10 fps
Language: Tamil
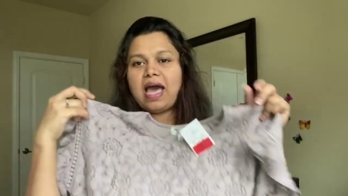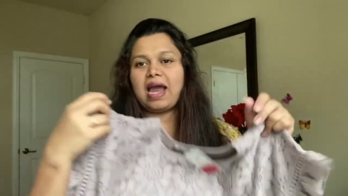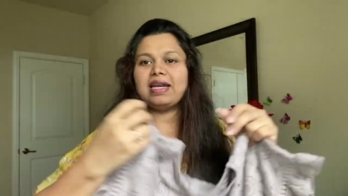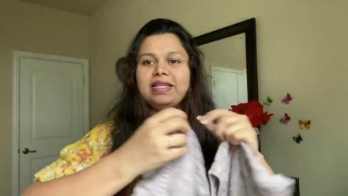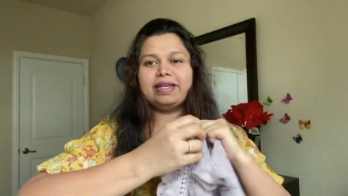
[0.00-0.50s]

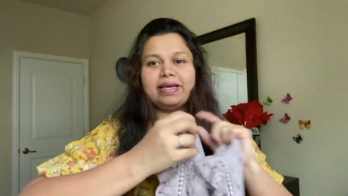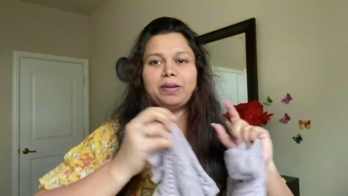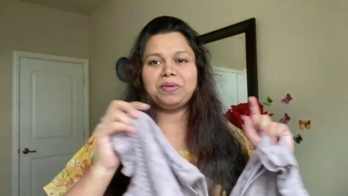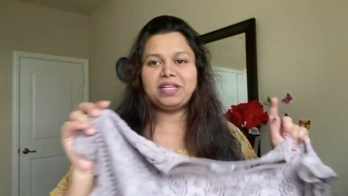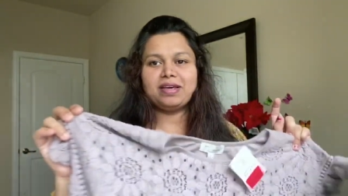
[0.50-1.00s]
ஹேண்ட் இருக்கிற
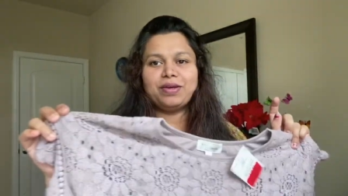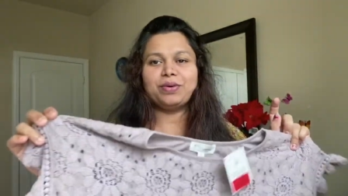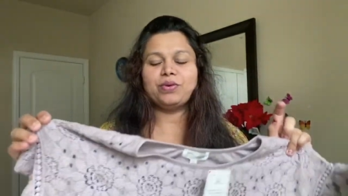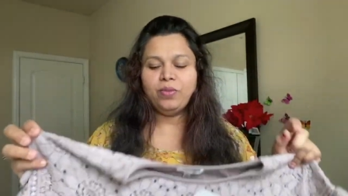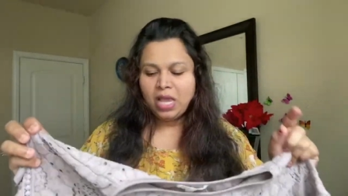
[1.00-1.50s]
மாதிரி தான்
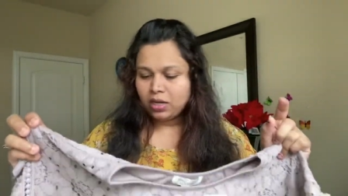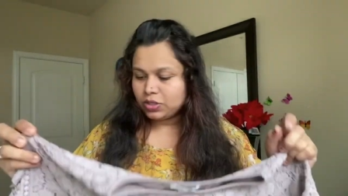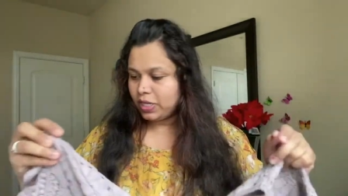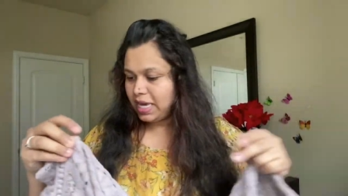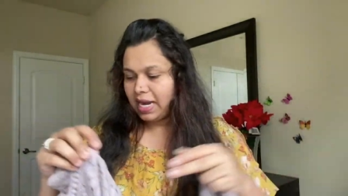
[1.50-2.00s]
இருக்கும்
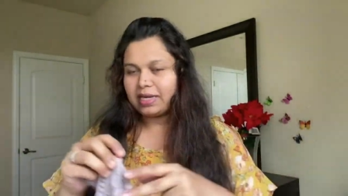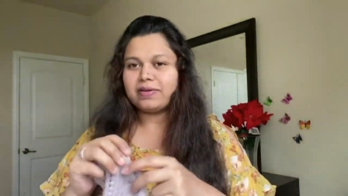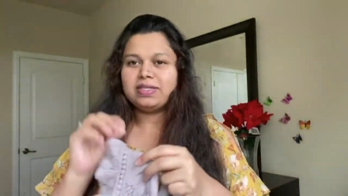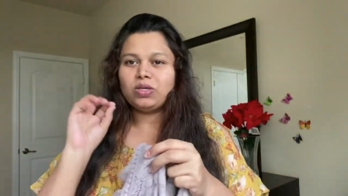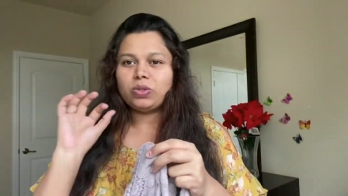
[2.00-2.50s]
ஸோ எனக்கு
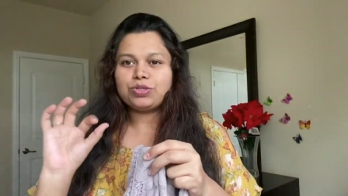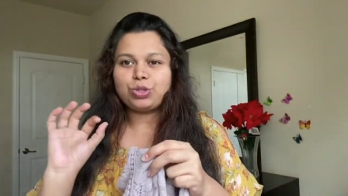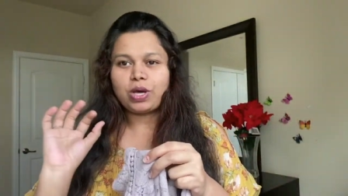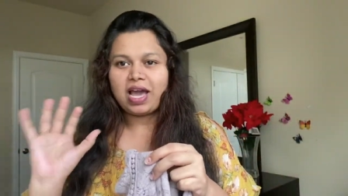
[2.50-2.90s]
வந்து கொஞ்சம்